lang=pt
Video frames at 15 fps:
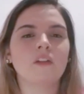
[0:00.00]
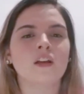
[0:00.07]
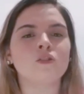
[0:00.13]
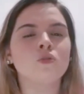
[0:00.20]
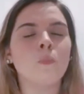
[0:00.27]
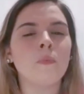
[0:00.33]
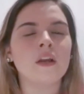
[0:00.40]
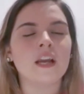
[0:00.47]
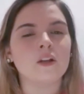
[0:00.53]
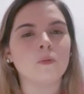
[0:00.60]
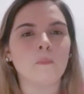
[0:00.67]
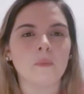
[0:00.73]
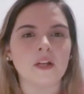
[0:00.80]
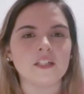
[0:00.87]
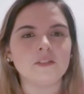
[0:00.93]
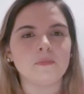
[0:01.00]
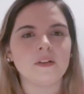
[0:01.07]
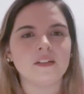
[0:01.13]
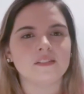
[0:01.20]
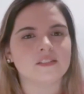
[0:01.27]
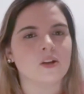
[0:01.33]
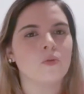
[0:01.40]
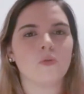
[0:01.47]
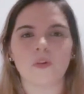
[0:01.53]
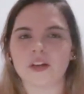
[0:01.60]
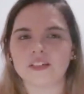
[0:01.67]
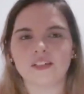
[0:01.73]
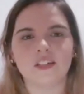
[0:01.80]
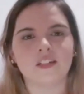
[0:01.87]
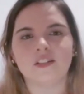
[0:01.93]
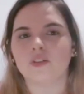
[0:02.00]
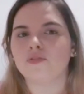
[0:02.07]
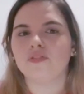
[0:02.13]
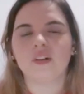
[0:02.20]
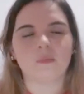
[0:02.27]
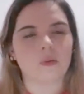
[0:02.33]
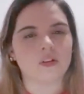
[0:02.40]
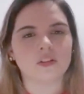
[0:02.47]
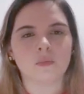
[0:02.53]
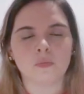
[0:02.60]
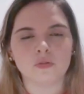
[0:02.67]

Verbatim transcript: do Pequeno Príncipe, tão conhecida e tão famosa